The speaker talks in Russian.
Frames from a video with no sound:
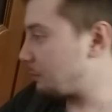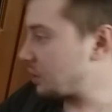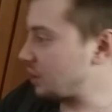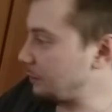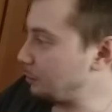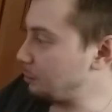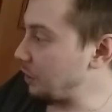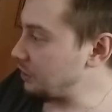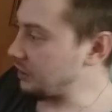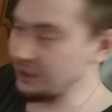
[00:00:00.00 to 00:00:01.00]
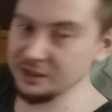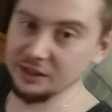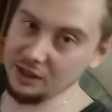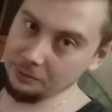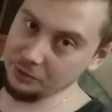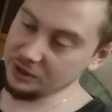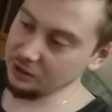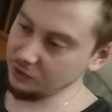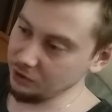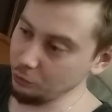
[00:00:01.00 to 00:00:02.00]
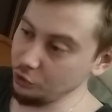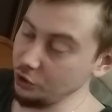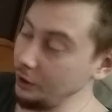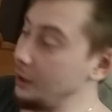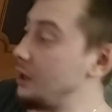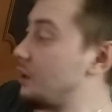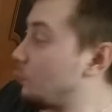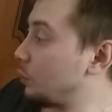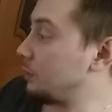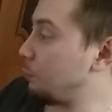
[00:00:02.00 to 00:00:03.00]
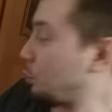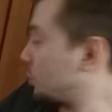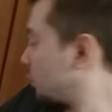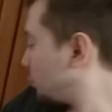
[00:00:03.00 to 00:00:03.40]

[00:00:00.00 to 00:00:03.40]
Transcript: масштабный, у меня есть, соответственно, требования соответствующие. Вот, плюс,